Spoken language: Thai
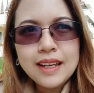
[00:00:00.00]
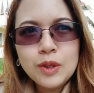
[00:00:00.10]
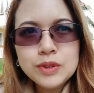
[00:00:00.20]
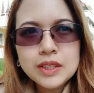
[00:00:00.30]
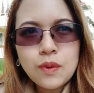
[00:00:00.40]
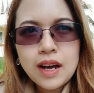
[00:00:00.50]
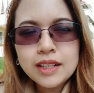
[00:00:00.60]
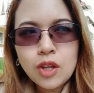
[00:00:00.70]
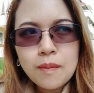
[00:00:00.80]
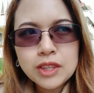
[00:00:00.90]
รู้สึกว่าเฮ้ย
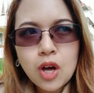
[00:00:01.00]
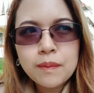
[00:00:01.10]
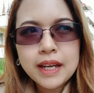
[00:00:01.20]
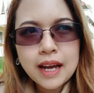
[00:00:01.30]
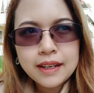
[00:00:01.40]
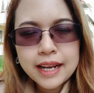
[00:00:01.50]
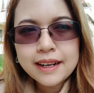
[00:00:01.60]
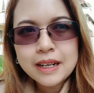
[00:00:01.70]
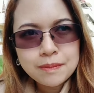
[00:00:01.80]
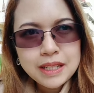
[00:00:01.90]
ต้องมาตอบในใน
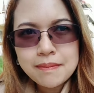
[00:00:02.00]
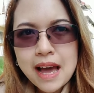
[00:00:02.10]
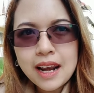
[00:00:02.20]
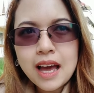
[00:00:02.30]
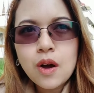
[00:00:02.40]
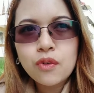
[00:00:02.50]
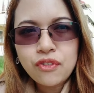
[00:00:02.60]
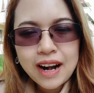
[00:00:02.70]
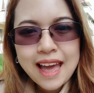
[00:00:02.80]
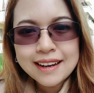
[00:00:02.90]
คลิปนี้บ้างละฝ
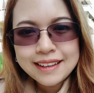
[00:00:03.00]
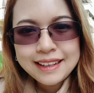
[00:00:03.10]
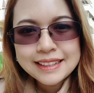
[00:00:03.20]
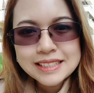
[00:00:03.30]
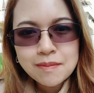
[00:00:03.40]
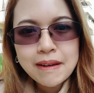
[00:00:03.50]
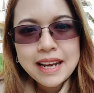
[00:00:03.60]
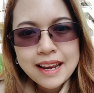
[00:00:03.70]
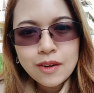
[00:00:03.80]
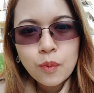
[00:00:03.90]
รั่งดี ๆ จะไม่
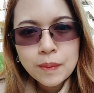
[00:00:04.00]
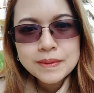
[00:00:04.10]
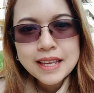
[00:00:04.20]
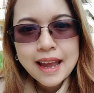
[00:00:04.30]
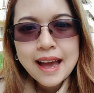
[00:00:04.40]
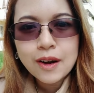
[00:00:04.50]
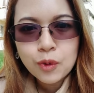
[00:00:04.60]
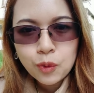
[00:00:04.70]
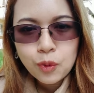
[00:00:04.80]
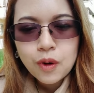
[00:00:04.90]
เล่นเว็บไซต์หา
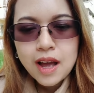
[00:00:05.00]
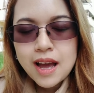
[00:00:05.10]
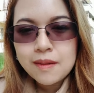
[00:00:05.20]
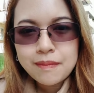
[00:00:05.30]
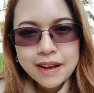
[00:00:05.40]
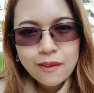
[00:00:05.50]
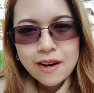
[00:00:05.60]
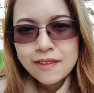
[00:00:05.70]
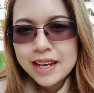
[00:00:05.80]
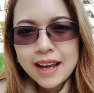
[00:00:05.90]
คู่ หมายความ
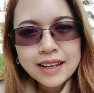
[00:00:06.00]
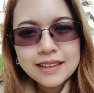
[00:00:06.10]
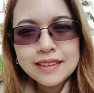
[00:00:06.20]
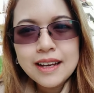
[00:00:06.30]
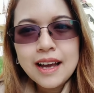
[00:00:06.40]
ว่ายังไงคือ